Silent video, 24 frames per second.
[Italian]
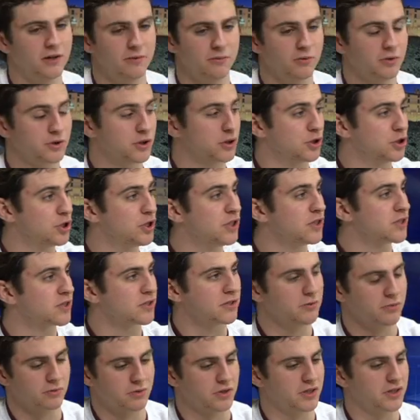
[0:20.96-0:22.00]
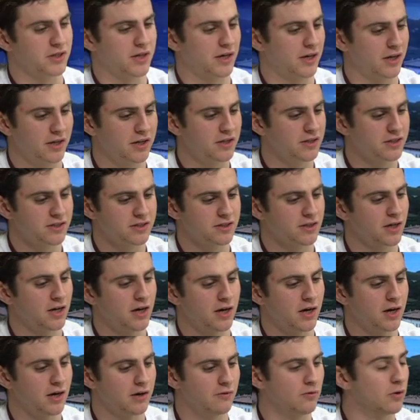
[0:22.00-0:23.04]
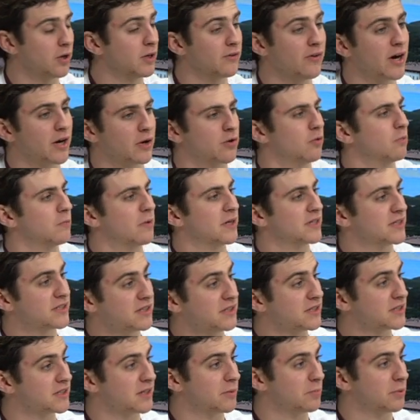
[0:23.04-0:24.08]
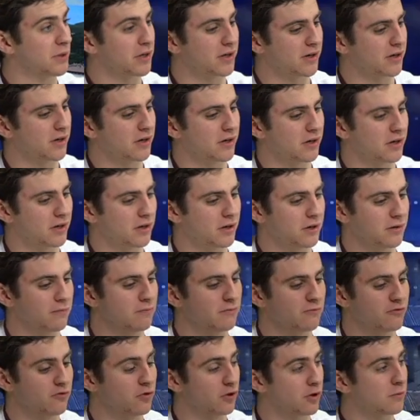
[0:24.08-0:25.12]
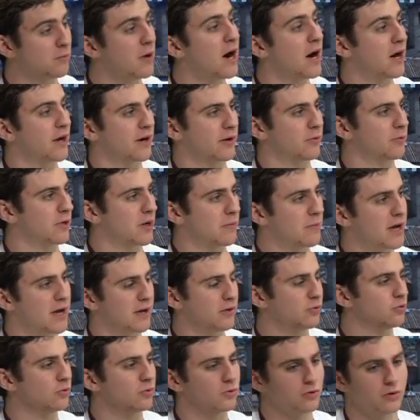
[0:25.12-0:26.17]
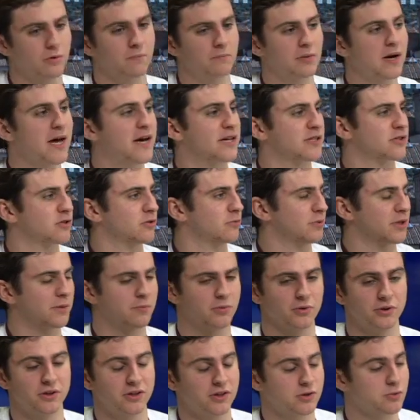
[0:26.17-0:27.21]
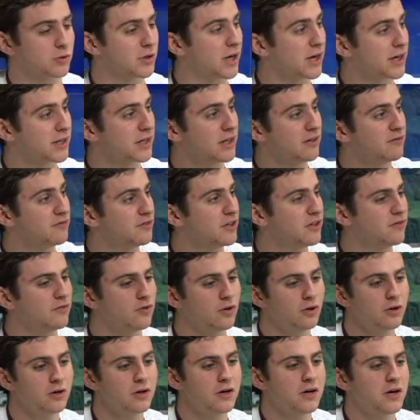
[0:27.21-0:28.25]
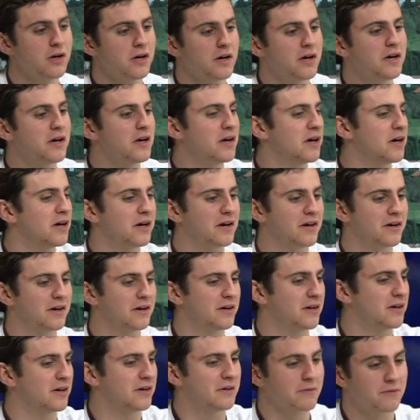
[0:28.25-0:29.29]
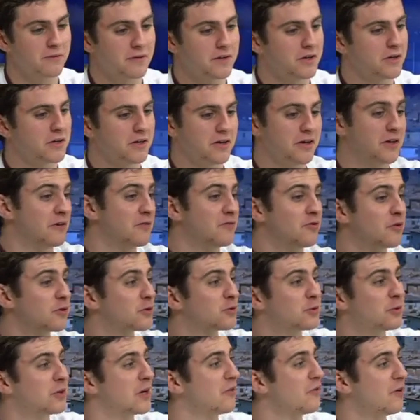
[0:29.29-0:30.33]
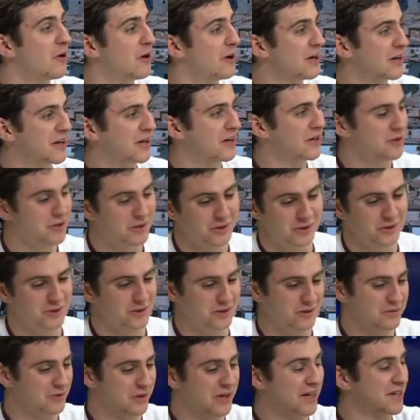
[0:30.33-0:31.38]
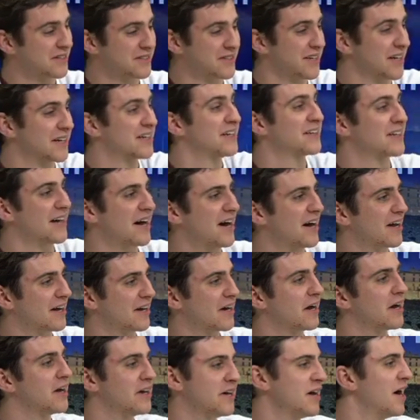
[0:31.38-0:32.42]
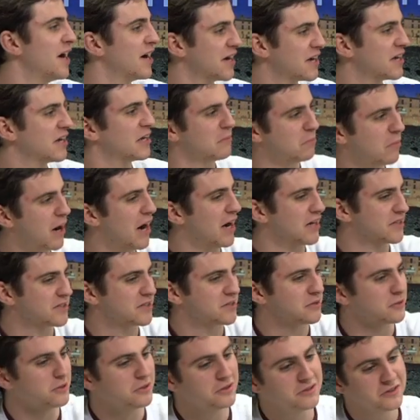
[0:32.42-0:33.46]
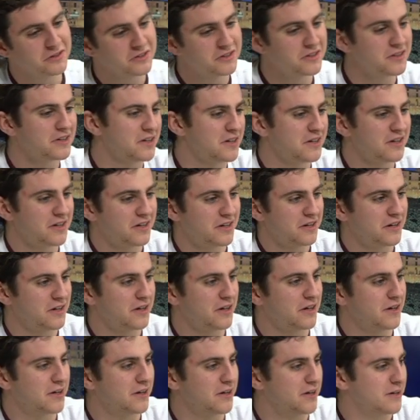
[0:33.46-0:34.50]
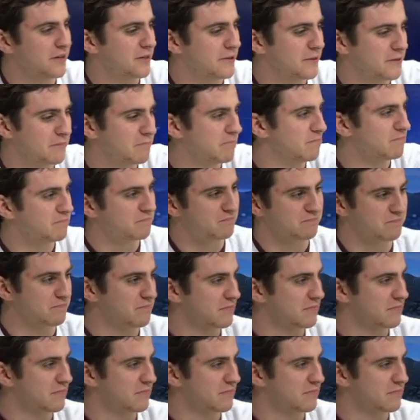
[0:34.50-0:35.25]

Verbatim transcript: musicisti, un chitarrista, voleva anche un bassista per uh, formare una band, un complesso per poter suonare dal vivo e Fortuna vuole che io suonassi la chitarra e anche il basso. E, ehm,